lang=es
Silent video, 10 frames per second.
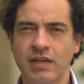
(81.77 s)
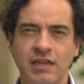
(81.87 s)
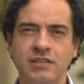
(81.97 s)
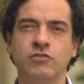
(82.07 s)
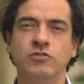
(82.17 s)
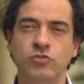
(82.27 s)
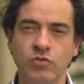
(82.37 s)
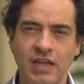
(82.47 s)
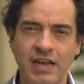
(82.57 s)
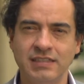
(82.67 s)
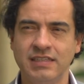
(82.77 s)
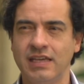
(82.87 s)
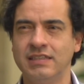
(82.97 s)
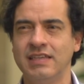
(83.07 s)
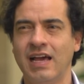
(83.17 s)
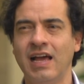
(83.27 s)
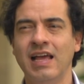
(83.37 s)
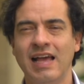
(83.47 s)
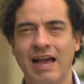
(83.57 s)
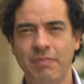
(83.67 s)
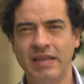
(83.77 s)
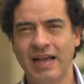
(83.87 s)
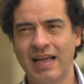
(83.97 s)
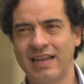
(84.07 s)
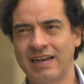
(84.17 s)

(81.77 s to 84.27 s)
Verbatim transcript: quienes construyan la ciencia aplicada a la